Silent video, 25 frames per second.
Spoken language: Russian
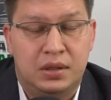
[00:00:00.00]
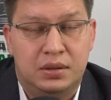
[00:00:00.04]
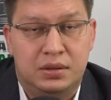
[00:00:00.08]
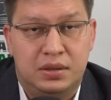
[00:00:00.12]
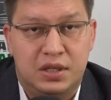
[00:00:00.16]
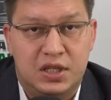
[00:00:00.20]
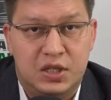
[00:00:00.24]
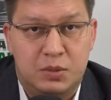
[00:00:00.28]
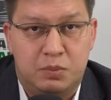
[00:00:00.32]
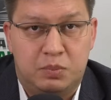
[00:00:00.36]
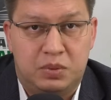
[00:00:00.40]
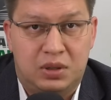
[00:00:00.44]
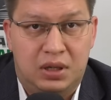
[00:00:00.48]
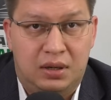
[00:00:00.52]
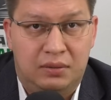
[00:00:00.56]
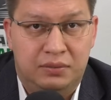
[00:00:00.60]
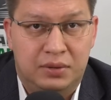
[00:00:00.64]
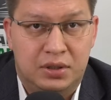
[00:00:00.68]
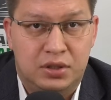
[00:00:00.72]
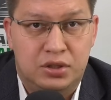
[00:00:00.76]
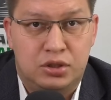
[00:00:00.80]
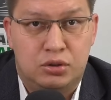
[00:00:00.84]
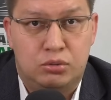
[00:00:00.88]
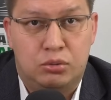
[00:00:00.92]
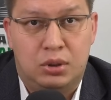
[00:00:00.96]

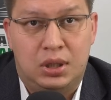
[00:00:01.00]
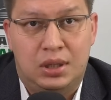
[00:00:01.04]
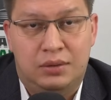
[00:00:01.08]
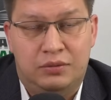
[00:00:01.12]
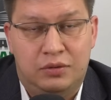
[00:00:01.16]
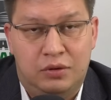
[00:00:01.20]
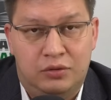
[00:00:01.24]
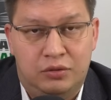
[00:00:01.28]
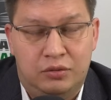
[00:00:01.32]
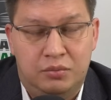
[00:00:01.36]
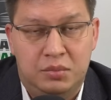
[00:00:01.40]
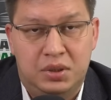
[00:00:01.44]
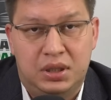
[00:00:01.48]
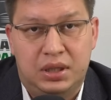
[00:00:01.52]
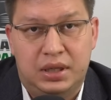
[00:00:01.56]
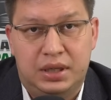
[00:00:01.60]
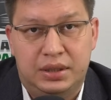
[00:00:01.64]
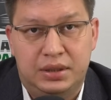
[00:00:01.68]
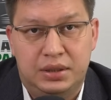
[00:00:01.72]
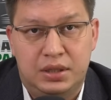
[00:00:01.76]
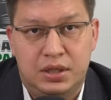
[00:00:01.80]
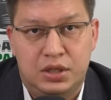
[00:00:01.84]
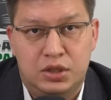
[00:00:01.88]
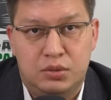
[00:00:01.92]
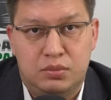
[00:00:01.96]
неисправность рулевого
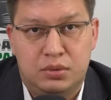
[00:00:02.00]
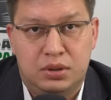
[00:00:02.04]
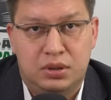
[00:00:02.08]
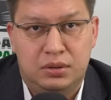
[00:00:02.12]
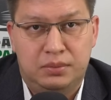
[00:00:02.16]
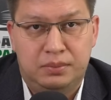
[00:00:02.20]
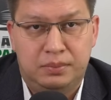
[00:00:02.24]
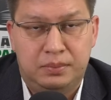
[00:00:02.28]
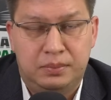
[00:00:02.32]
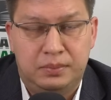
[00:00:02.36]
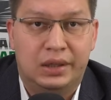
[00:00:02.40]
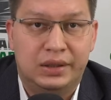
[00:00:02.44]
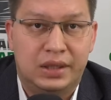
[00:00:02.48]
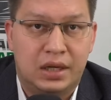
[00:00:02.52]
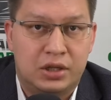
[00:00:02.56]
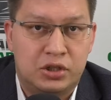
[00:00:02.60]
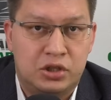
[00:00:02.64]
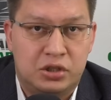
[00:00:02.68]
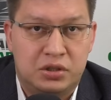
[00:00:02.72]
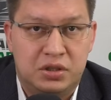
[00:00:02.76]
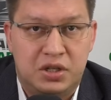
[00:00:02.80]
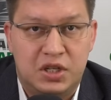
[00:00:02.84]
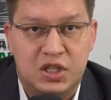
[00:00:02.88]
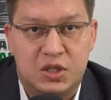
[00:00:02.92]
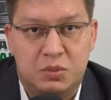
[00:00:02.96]
механизма, а
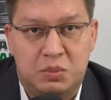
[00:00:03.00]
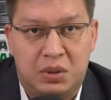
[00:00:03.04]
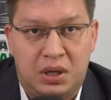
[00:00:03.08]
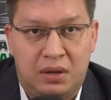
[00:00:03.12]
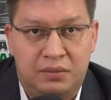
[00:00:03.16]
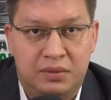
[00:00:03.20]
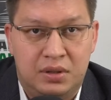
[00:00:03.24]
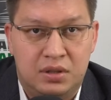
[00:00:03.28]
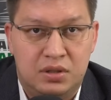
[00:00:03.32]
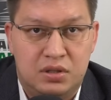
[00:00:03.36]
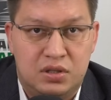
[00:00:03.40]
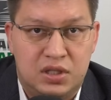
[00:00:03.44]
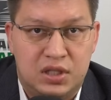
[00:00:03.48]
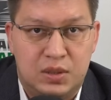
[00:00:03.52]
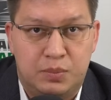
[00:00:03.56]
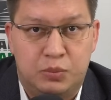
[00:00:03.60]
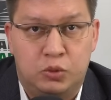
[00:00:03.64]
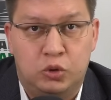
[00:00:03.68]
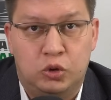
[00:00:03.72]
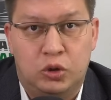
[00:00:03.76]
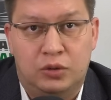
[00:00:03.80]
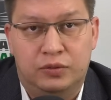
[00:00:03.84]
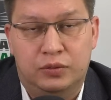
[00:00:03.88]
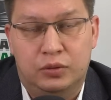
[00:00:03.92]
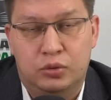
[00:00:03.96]
также неисправность
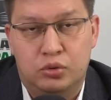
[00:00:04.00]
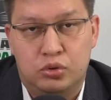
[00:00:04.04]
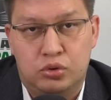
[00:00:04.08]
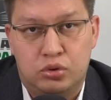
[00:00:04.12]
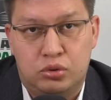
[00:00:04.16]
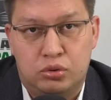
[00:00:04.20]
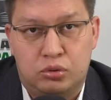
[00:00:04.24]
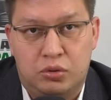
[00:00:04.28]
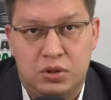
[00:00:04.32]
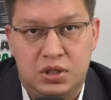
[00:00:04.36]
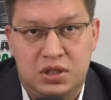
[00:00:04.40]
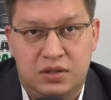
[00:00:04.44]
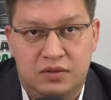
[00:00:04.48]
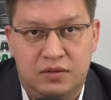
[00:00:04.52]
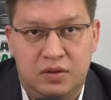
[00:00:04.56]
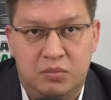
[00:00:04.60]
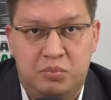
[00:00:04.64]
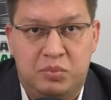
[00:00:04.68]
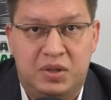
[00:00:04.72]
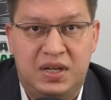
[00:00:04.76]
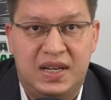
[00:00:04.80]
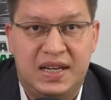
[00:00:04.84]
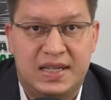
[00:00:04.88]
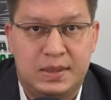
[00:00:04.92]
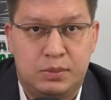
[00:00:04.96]
цепного устройства
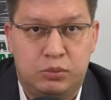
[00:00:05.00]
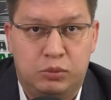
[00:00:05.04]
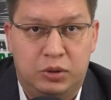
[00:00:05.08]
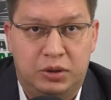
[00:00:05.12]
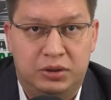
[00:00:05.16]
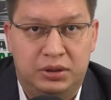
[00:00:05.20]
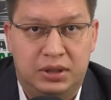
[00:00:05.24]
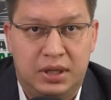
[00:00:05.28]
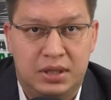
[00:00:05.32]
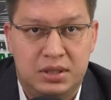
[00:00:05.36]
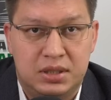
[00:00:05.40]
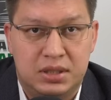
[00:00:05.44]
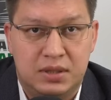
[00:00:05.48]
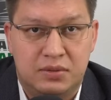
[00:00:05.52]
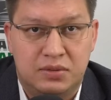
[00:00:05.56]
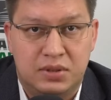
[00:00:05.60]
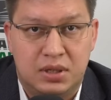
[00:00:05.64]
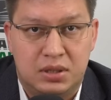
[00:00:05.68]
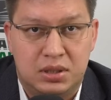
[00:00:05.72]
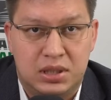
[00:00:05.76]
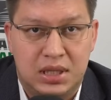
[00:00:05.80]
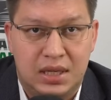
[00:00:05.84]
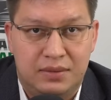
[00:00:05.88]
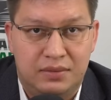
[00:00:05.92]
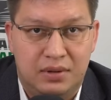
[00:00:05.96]
при эксплуатации в
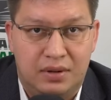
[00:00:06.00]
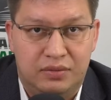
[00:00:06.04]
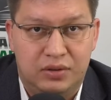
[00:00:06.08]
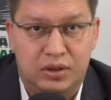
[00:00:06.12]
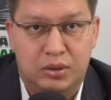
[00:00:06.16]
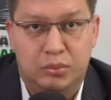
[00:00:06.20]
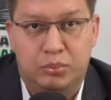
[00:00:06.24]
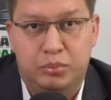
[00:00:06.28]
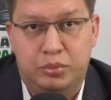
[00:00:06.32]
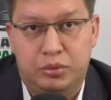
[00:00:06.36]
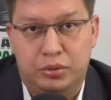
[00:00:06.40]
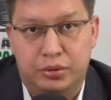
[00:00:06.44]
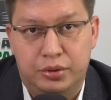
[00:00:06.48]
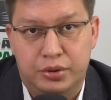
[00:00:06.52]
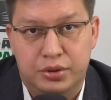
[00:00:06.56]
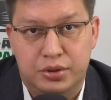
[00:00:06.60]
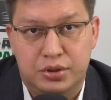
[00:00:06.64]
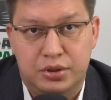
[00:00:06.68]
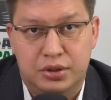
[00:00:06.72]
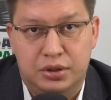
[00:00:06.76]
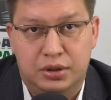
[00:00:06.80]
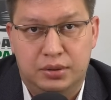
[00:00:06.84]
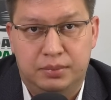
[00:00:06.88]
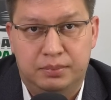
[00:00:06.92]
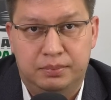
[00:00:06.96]
составе
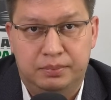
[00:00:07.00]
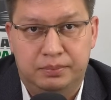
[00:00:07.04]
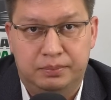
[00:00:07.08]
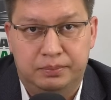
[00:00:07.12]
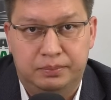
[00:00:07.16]
автопоезда.